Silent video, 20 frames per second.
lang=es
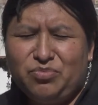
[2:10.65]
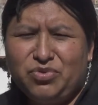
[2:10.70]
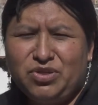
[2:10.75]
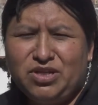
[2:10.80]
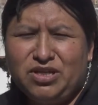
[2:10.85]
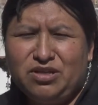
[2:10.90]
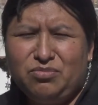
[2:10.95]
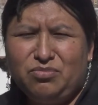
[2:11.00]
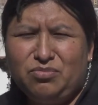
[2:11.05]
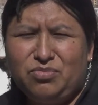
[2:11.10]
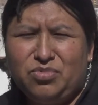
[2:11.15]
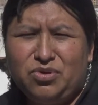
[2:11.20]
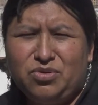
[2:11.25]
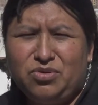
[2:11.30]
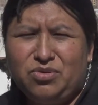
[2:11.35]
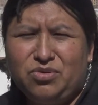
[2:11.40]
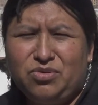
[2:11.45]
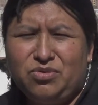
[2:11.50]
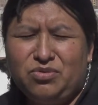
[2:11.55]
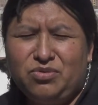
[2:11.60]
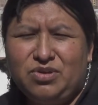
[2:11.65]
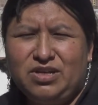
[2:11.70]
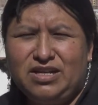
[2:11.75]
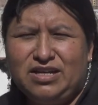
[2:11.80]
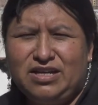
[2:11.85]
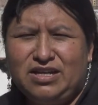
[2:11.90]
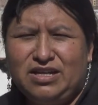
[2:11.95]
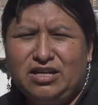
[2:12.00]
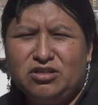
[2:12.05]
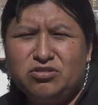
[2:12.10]
por ejemplo,
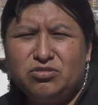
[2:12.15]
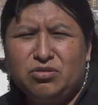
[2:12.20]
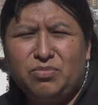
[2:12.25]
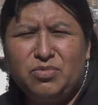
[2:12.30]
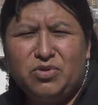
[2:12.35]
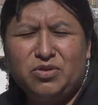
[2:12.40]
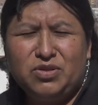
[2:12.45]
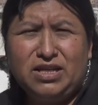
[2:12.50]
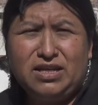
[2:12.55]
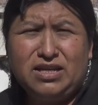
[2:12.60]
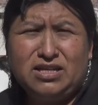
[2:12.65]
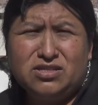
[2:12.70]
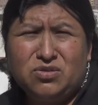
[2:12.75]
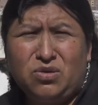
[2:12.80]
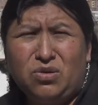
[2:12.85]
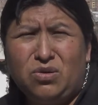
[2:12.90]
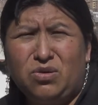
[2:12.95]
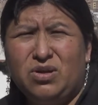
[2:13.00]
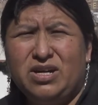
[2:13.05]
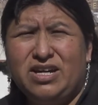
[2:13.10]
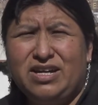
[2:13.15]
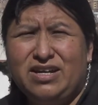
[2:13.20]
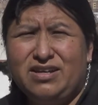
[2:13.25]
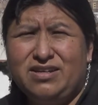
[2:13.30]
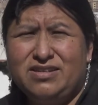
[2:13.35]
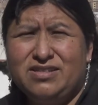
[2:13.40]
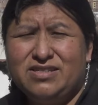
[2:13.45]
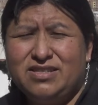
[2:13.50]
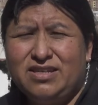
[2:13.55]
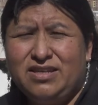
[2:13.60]
el soplo de las
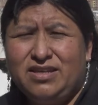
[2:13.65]
hojas,